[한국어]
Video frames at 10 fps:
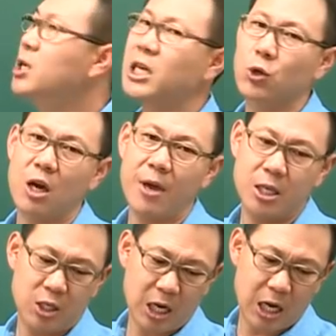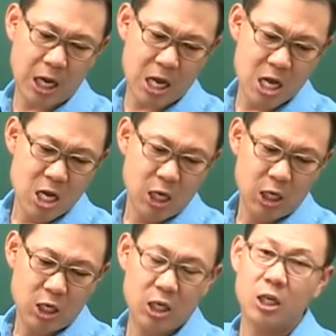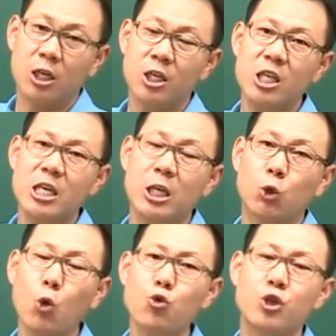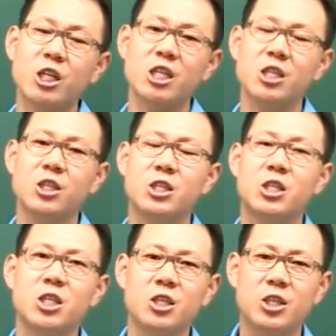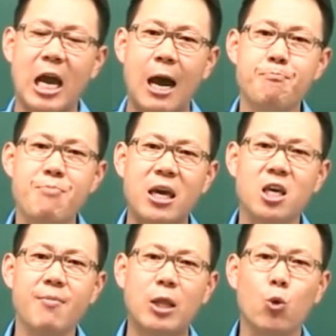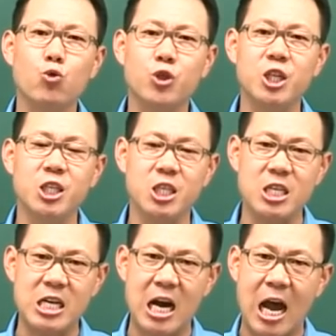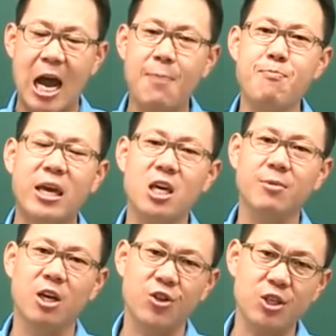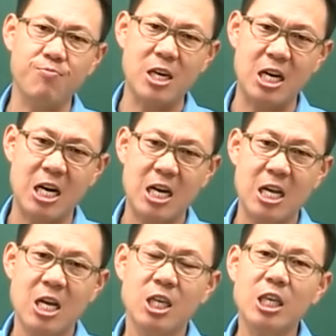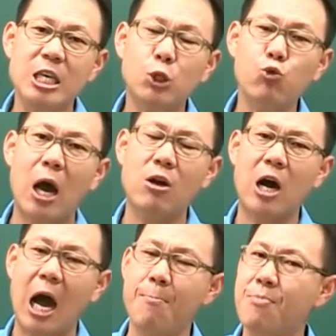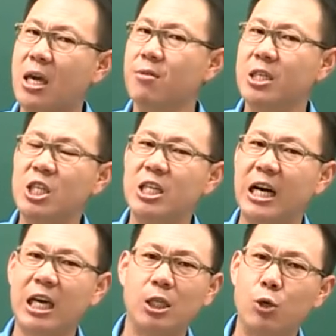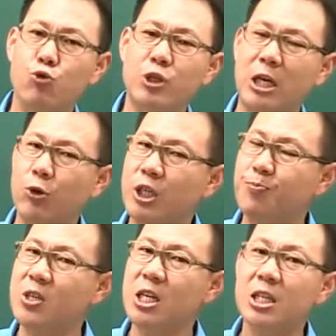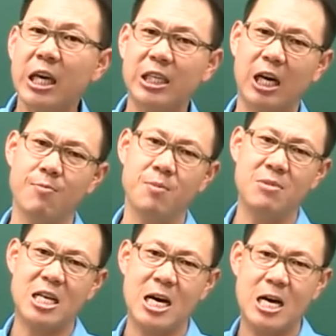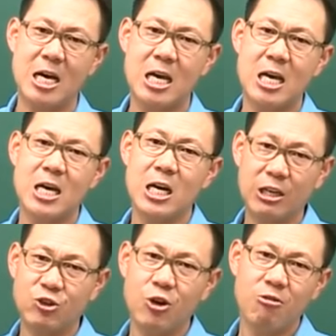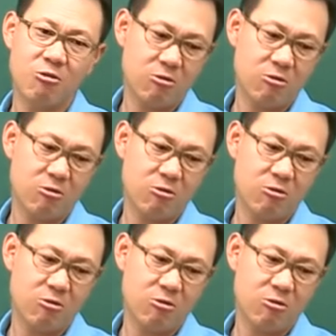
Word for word: 자, 그 다음에 이제 어, 이동국지리지는 이제 한백겸의 동국지리지니까 한백겸은 어떻습니까? 이승환과 한백겸은 실학의 선구자로 17세기 사람입니다. 알겠죠?